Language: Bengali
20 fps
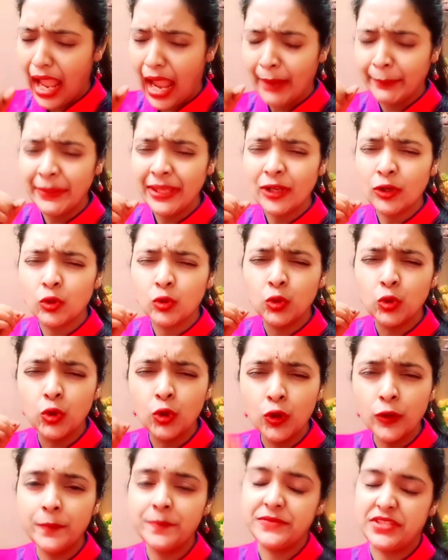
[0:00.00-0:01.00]
আমি
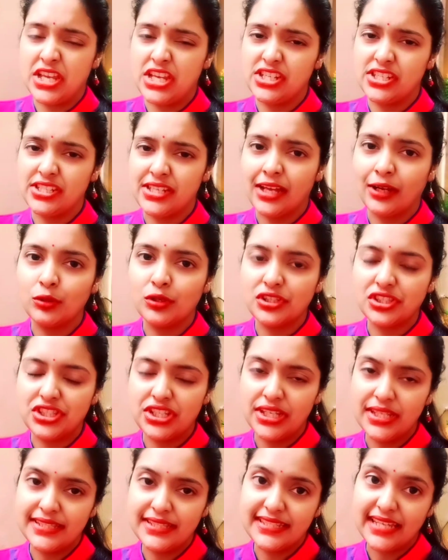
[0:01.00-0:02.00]
খুব চেষ্টা
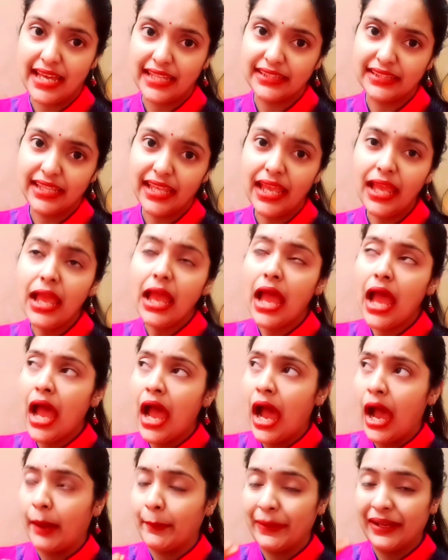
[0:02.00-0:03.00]
করছি যাতে
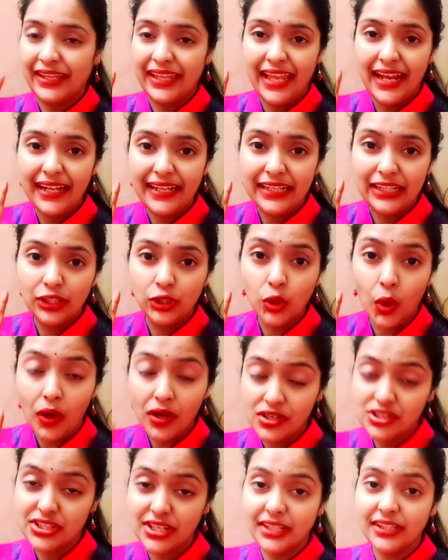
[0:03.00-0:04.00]
আমাকে
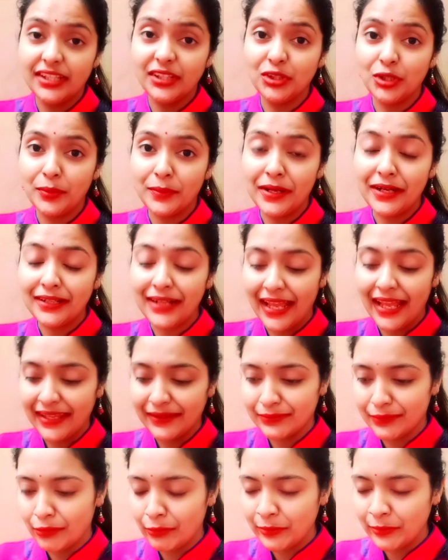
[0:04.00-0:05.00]
দশটা দিন তোমরা টাইম
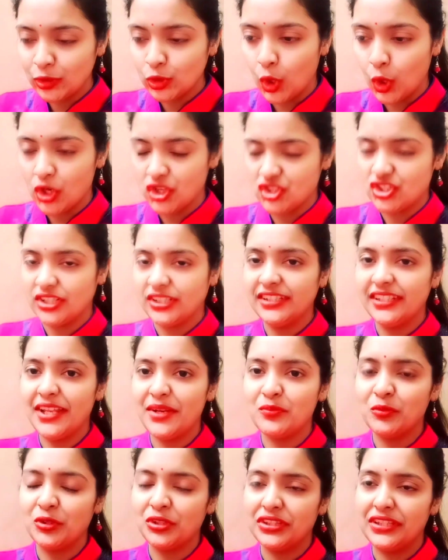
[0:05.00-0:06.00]
দাও আমি দশটা
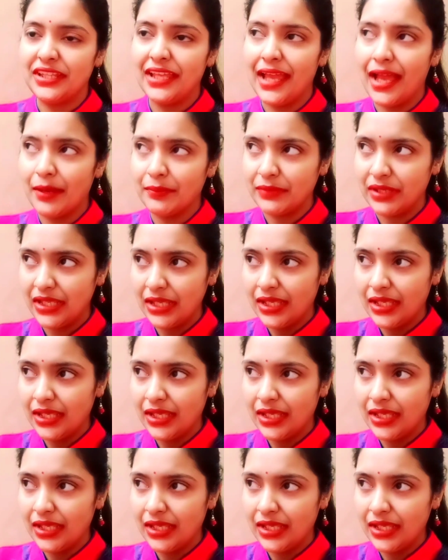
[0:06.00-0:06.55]
দিনের মধ্যে আমি